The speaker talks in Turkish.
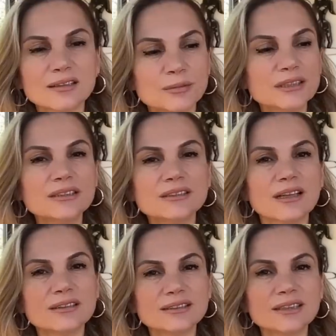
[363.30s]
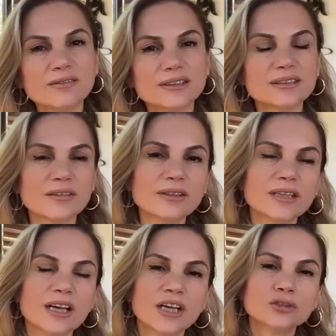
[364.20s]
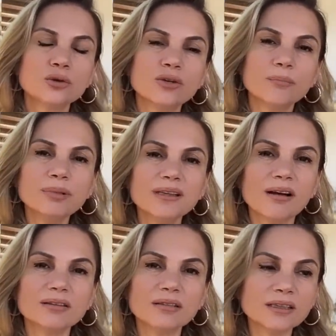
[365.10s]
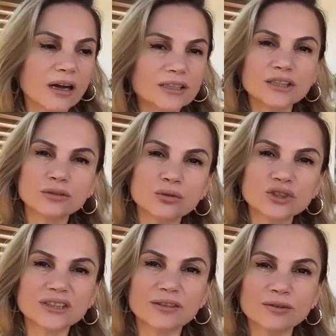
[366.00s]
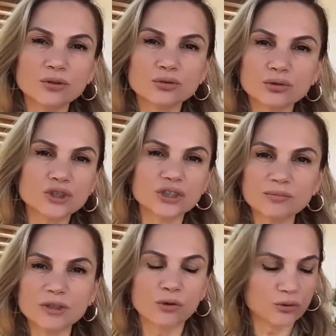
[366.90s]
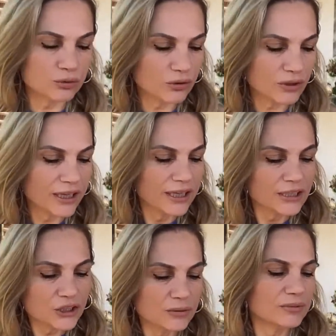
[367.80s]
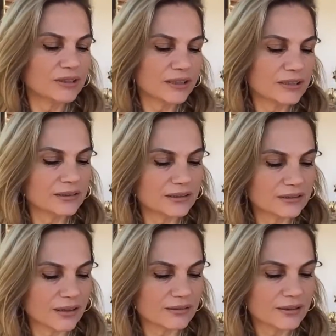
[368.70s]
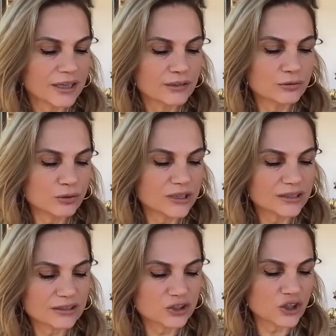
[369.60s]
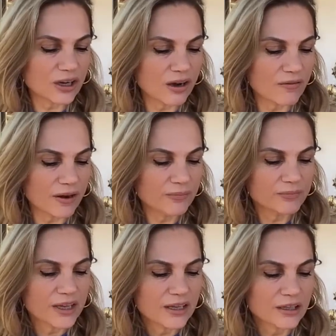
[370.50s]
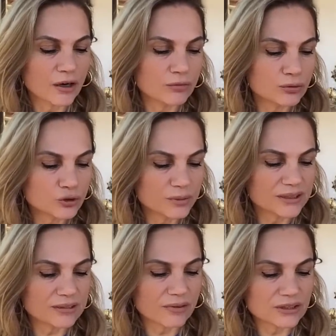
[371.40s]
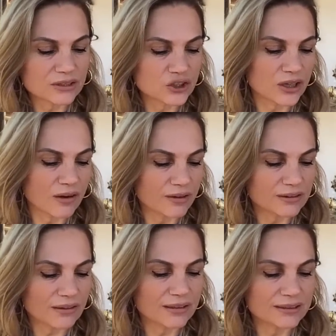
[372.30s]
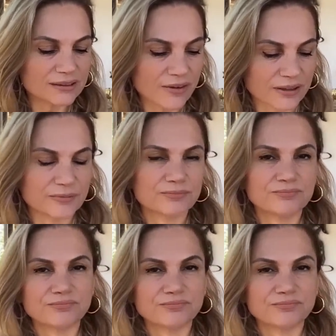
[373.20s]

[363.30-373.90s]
alalım. Hindistan'da sevin sevin. Sonra bir anda ya iki gün önce seviniyordunuz şimdi ne oldu? Şimdi de Hindistan diyor ki sıcak hava kavurucu bir sıcak hava dalgası var.